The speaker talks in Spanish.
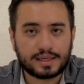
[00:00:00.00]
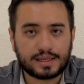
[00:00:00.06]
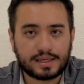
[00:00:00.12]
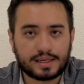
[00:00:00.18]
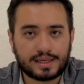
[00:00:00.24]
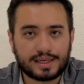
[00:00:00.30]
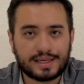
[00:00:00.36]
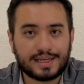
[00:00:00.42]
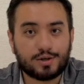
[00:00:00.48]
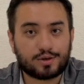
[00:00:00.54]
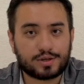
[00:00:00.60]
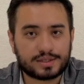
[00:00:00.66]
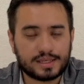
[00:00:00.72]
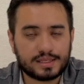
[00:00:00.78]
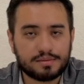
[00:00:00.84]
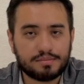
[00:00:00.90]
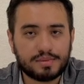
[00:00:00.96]
que en lo
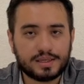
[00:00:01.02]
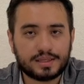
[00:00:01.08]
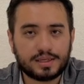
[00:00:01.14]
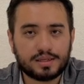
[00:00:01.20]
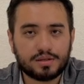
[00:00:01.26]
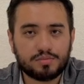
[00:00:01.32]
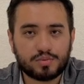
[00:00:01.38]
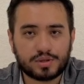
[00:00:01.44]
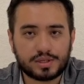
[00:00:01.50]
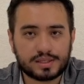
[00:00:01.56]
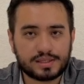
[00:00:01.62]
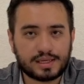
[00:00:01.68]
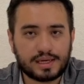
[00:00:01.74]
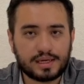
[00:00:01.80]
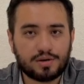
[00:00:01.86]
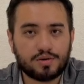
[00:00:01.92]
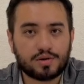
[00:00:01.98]
que estás invirtiendo puede
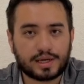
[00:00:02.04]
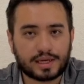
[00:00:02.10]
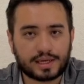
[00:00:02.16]
ser algo